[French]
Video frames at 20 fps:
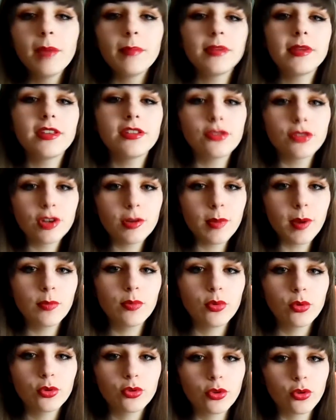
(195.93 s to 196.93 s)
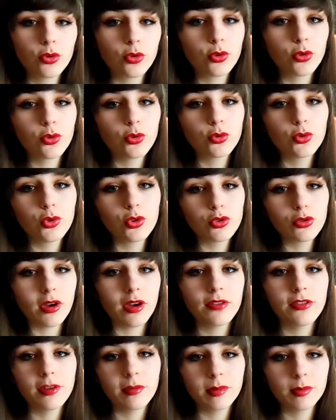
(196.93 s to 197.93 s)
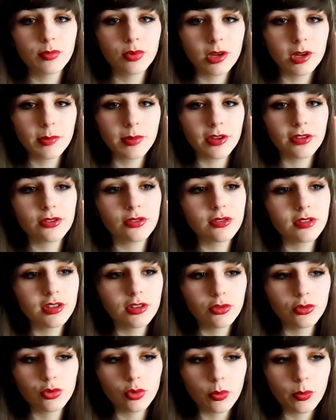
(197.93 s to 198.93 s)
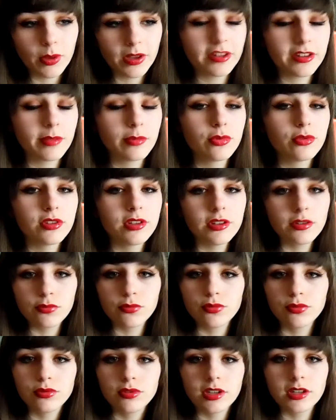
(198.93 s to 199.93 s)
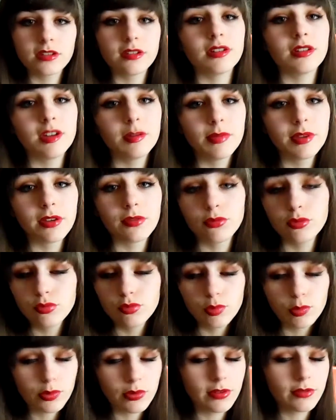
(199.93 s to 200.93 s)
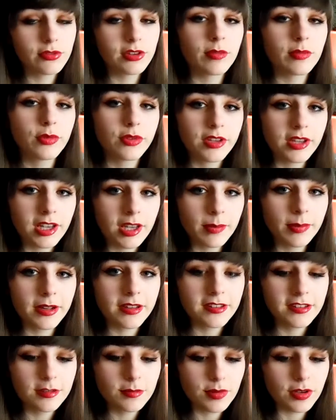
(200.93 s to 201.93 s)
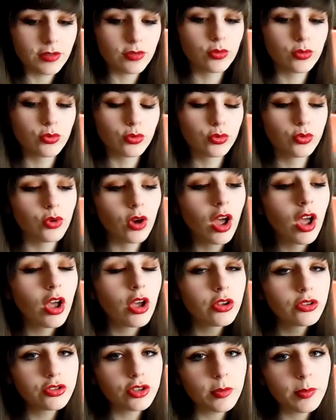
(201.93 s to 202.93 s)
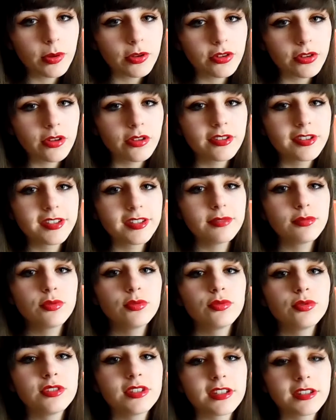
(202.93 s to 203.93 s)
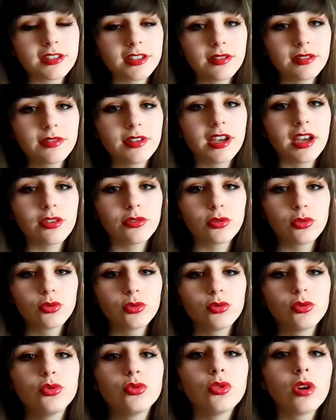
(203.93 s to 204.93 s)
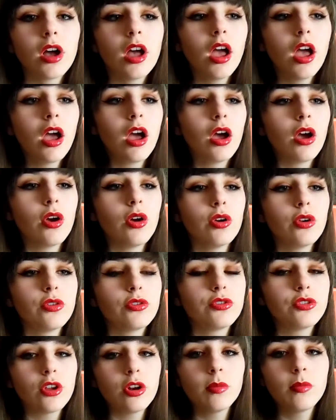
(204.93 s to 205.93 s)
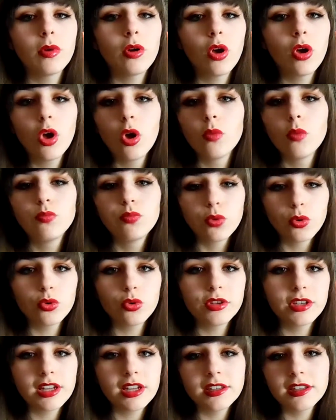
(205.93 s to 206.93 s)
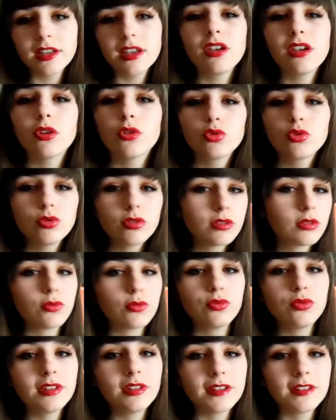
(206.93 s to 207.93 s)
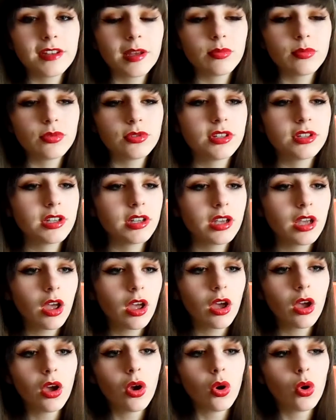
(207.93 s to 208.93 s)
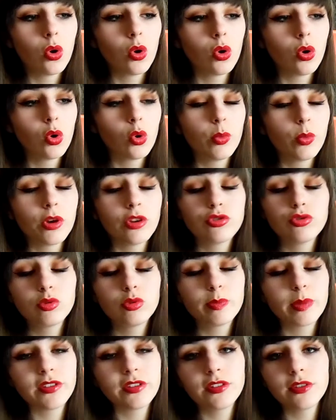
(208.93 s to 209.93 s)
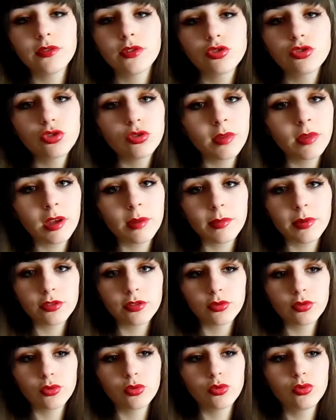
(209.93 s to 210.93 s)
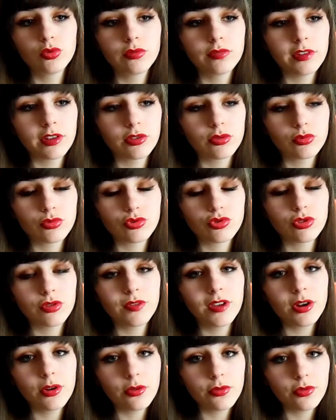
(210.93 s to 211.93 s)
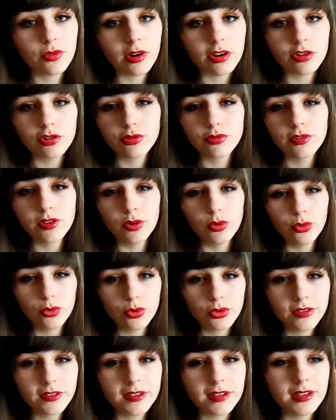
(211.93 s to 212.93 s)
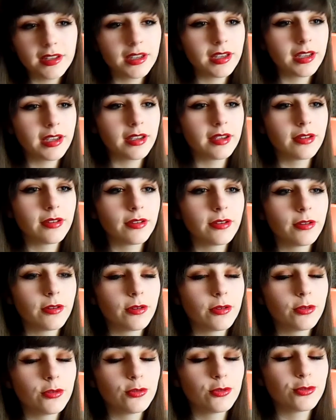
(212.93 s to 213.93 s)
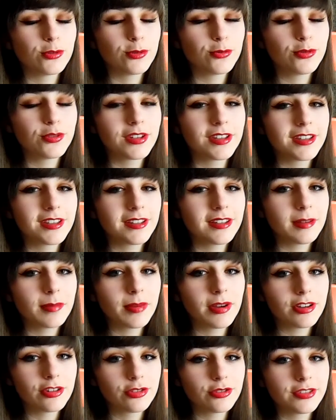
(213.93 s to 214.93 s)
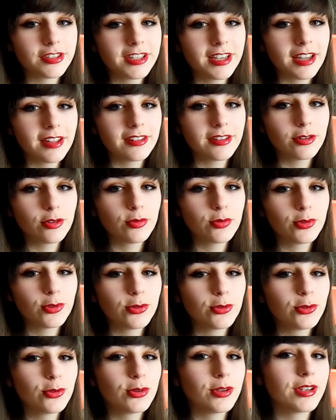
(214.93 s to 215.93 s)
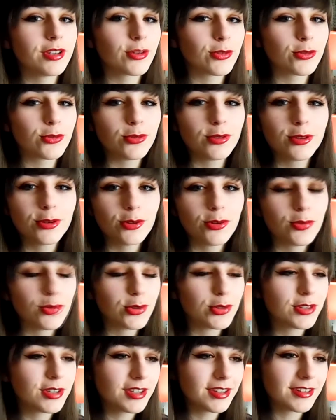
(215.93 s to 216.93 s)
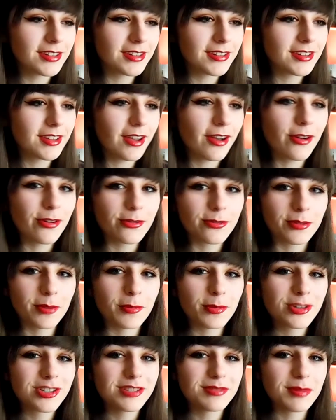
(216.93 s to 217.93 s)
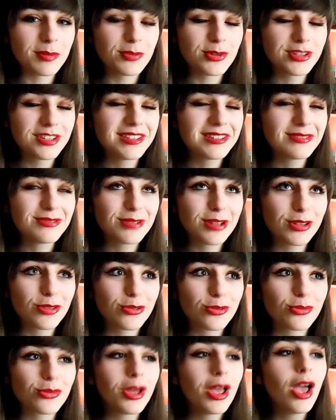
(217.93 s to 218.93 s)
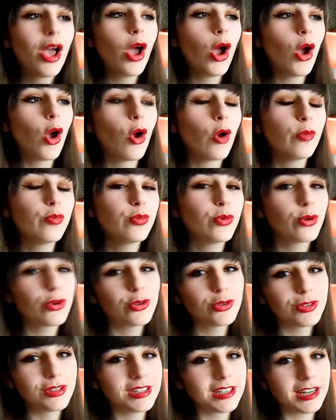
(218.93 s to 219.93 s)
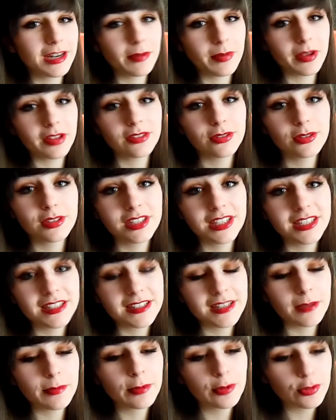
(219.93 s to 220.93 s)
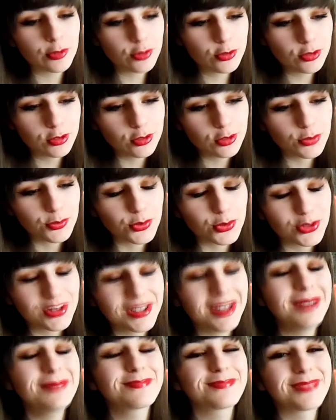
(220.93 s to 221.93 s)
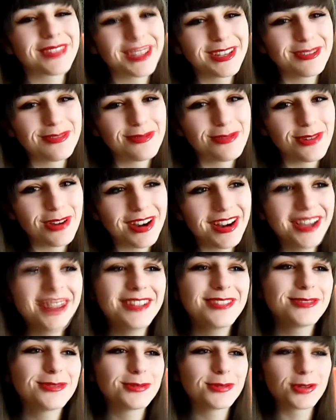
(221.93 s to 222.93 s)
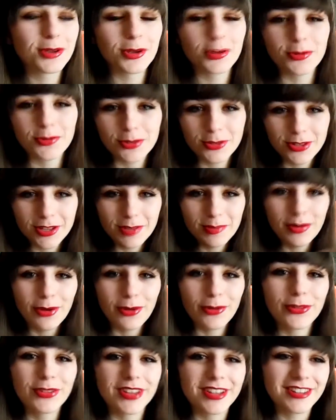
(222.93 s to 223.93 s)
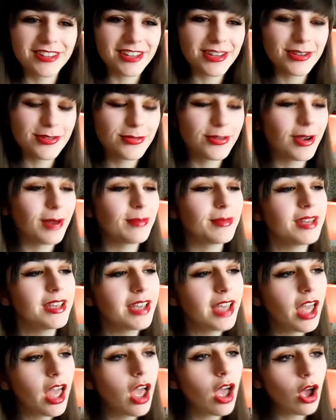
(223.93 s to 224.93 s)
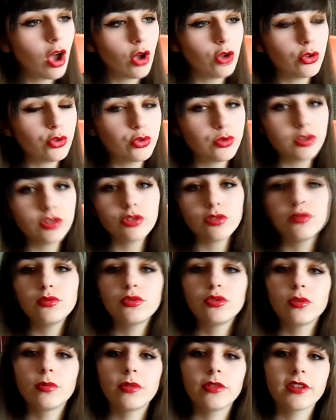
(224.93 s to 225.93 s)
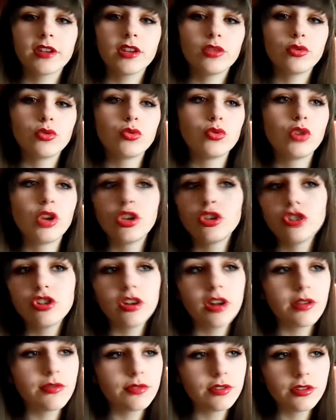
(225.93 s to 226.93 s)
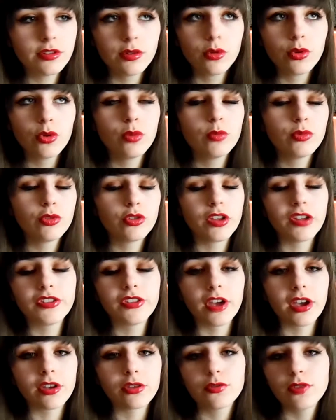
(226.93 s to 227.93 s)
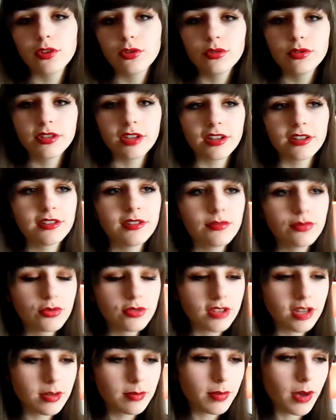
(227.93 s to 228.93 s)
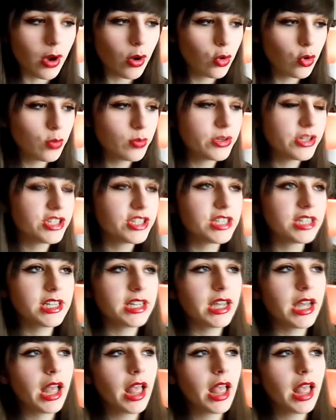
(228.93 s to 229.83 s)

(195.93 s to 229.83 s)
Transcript: mais ce n'est pas pour autant que le concours sera fermé pour les personnes qui ne sont pas abonnées. Vous êtes les bienvenus, vous pouvez vous abonner et participer à ce concours. Cependant, si vous vous inscrivez à ce concours euh, seulement pour le gagner et ensuite vous désabonner, euh, bah, juste passez votre chemin parce que de toute façon je vais le voir, je vais le noter et euh, ne vous inquiétez pas que je vais garder le pseudo et ensuite le bloquer, etc. Enfin moi j'ai ma petite façon euh, pour retenir les personnes qui ne s'abonnent juste pour ça. Voilà, donc cette parenthèse est fermée. Ensuite, je vous demanderai de liker la vidéo, mais ça, ça reste facultatif, vous n'êtes pas obligé.